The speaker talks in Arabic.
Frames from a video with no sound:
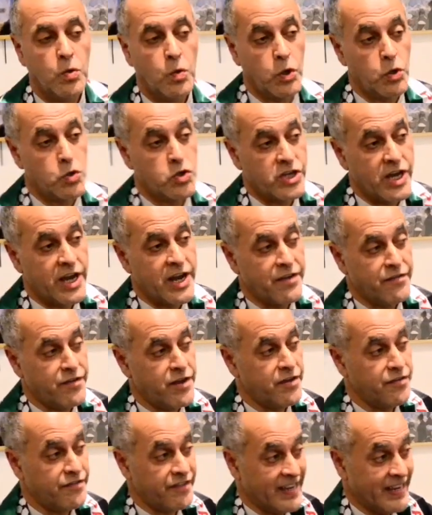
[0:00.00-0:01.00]
ويشارك
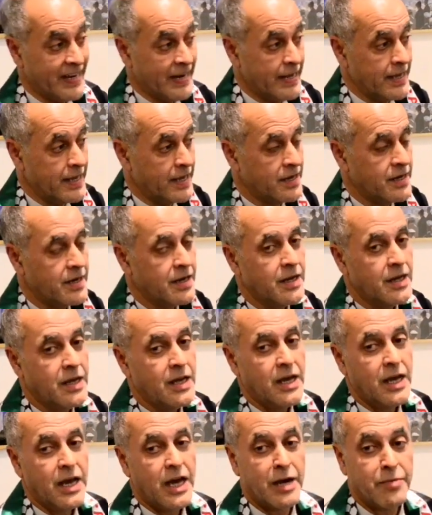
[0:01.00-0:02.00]
فيه فعليا
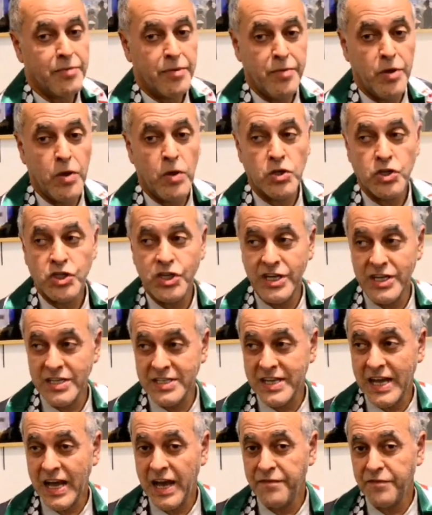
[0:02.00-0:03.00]
420
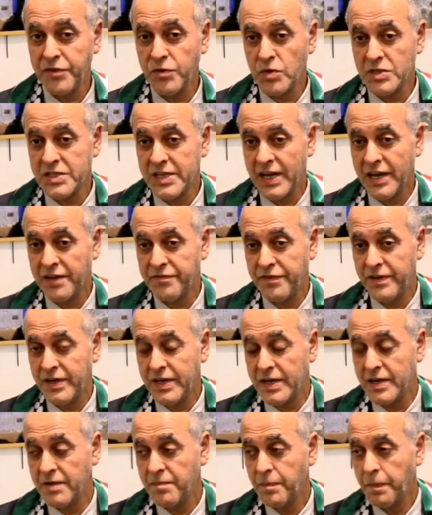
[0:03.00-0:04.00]
صحفي
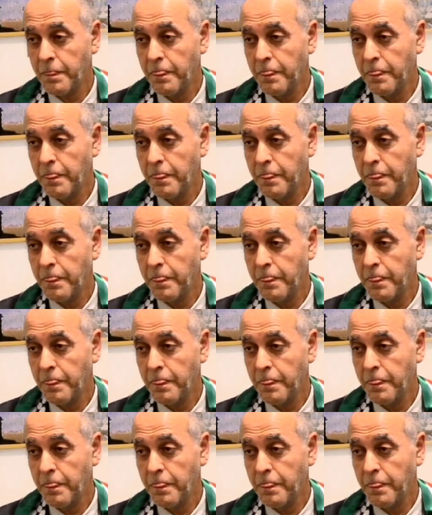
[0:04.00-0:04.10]
وصحفية